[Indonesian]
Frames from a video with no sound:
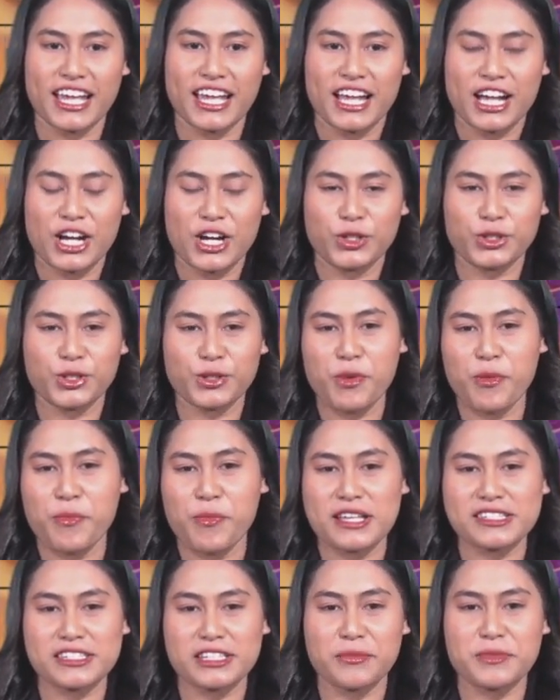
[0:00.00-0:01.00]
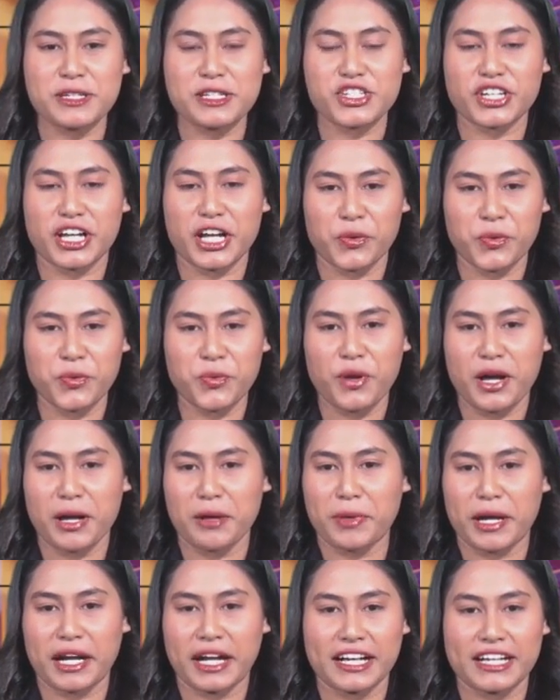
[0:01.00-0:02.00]
Untuk membahas lebih jauh
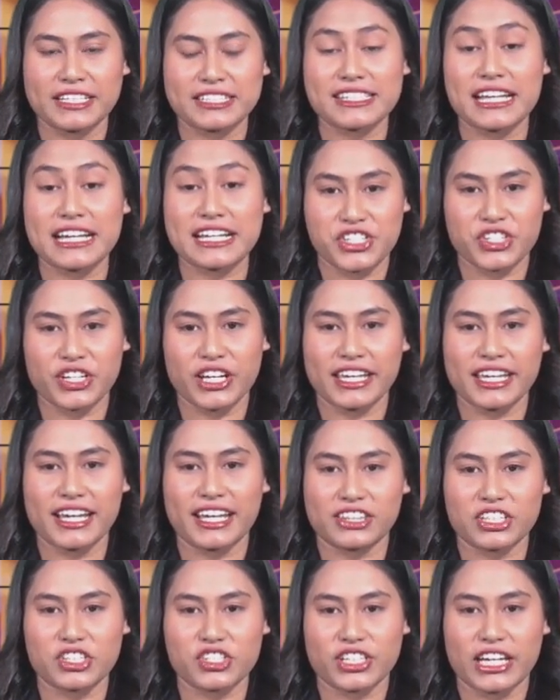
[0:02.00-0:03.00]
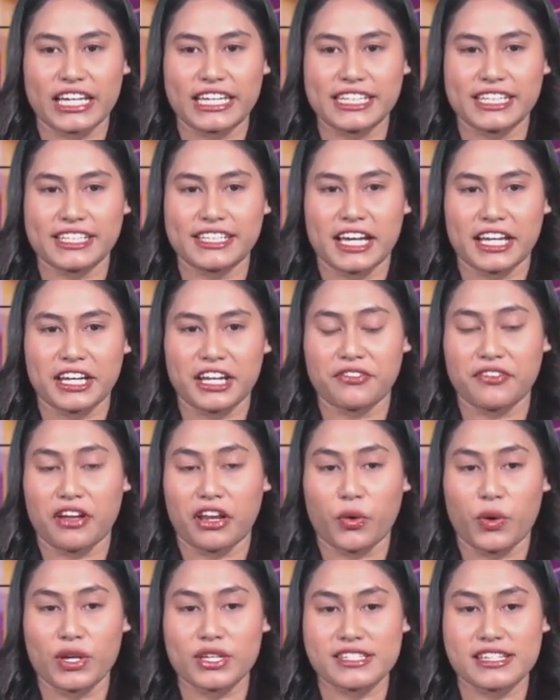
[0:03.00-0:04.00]
apa saja yang terjadi dan
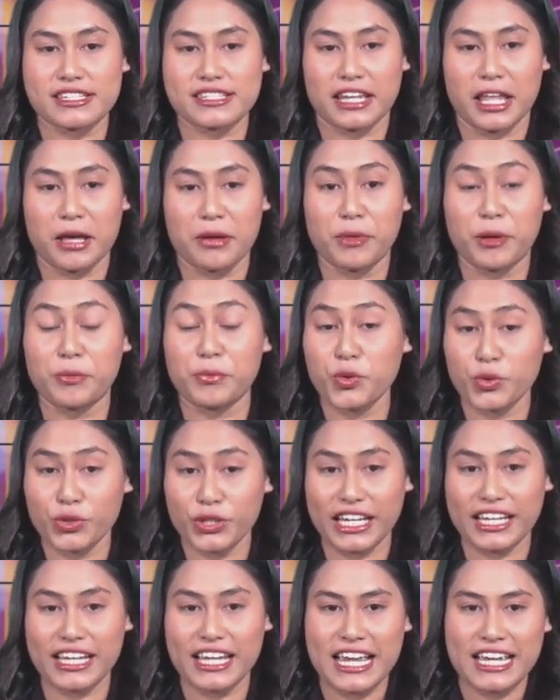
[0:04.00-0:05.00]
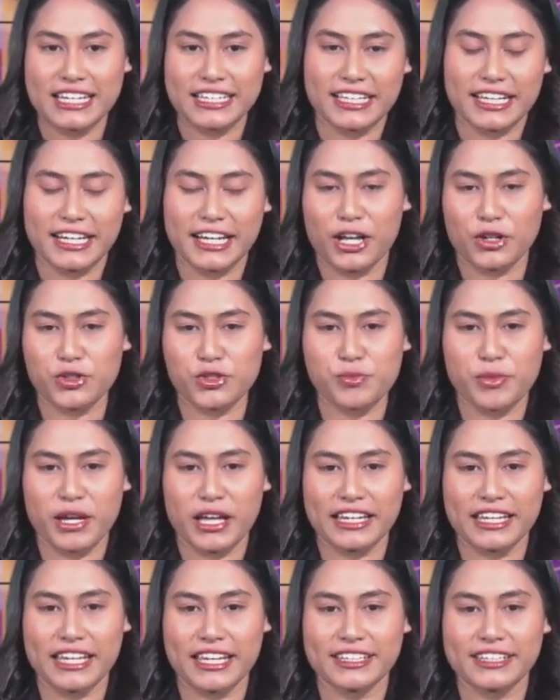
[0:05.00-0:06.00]
evaluasi selama mudik dan arus
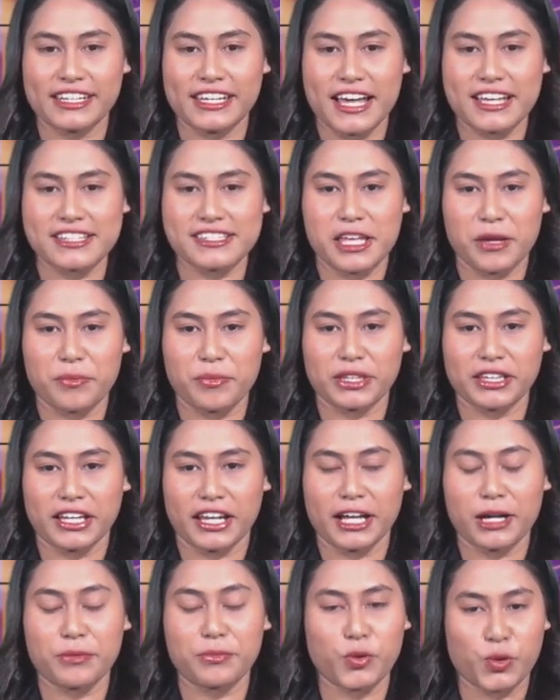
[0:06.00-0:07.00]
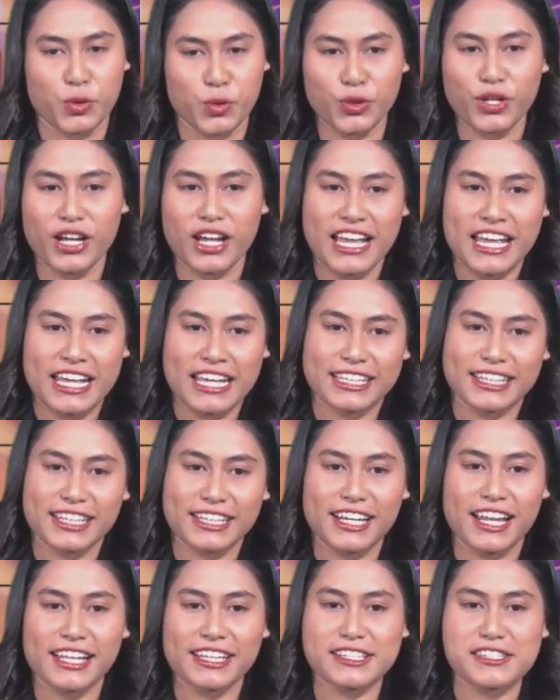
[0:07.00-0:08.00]
balik di ASDP Telaga Punggur, kita
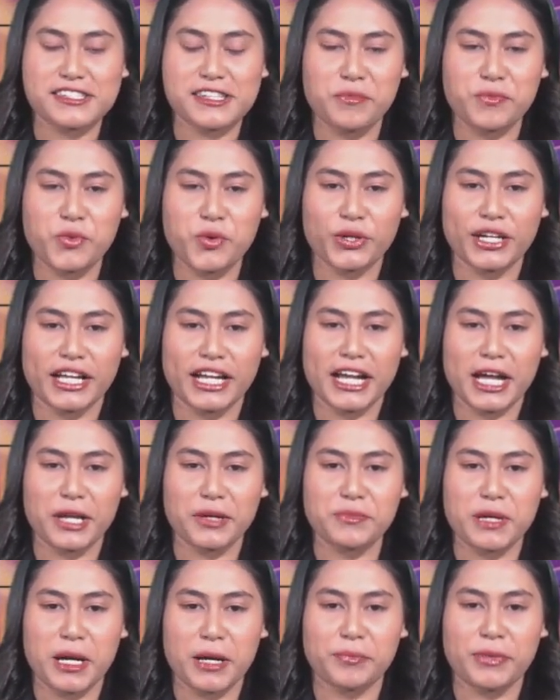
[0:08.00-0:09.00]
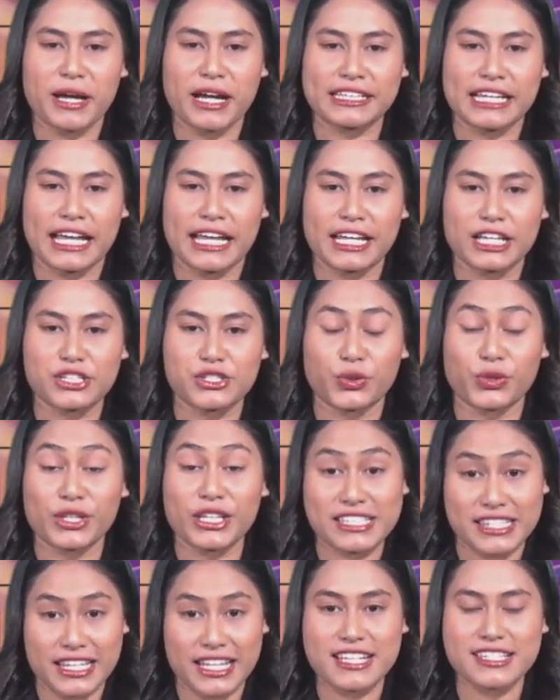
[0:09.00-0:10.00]
telah tersambung dengan Bapak Nana Sutis
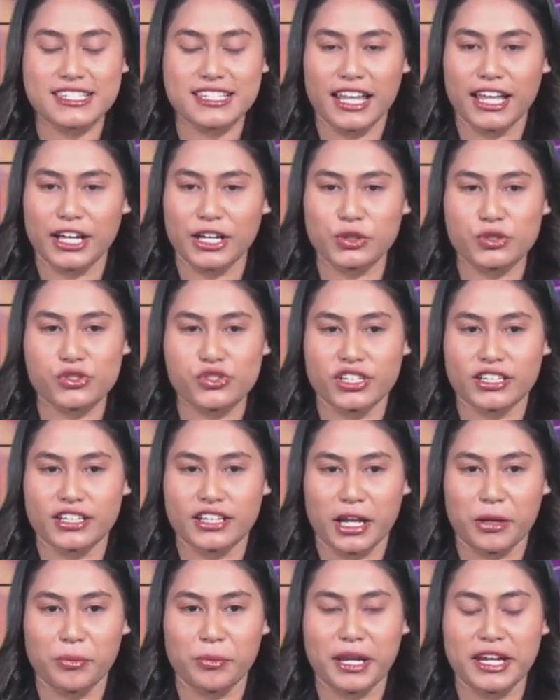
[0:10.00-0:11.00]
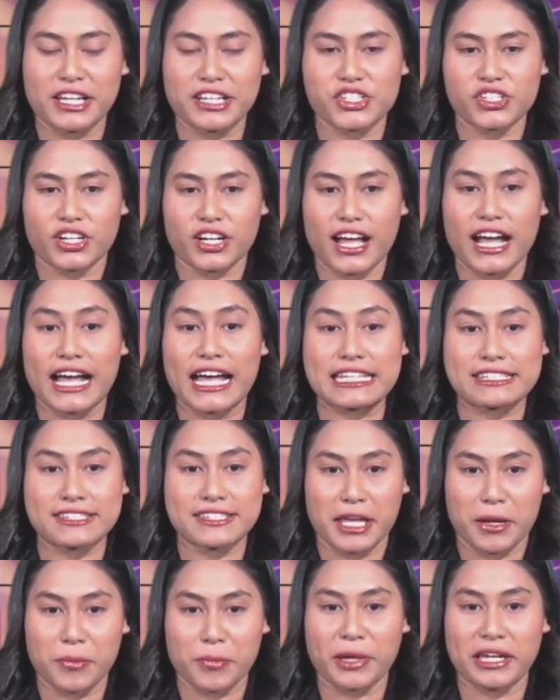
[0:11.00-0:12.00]
Krisna selaku General Manager
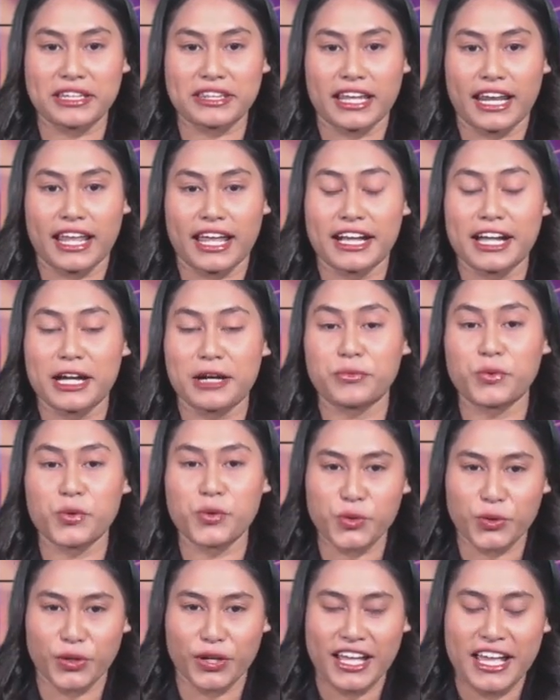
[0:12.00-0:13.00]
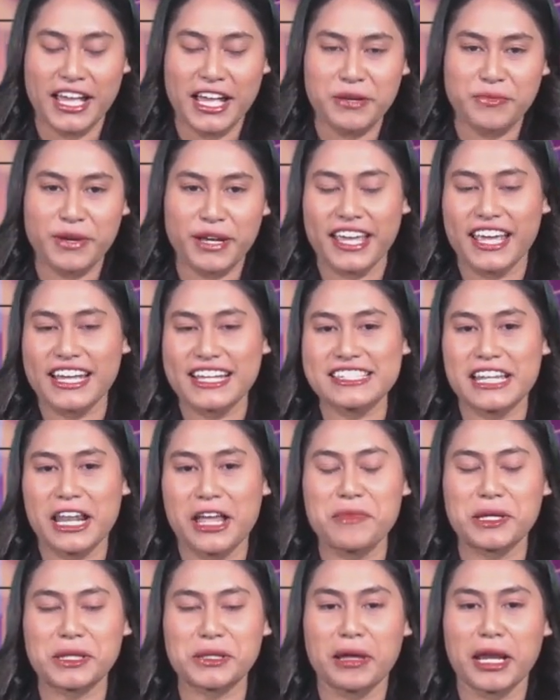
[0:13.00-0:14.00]
ASTP Telaga Punggur. Baik,
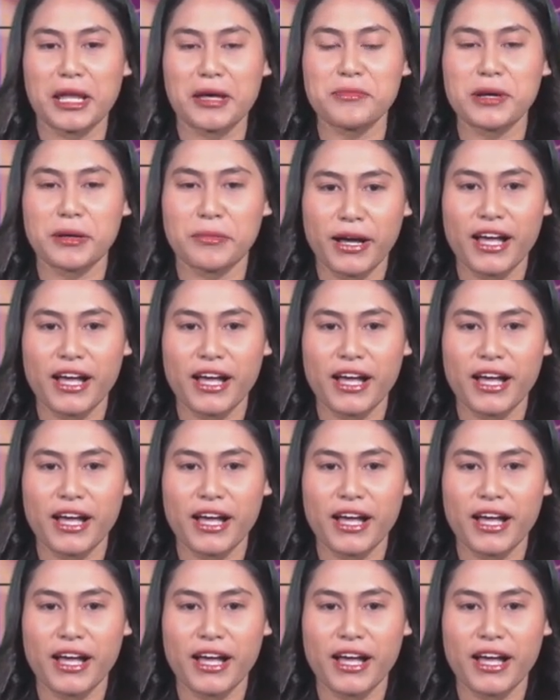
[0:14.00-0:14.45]
selamat malam Bapak.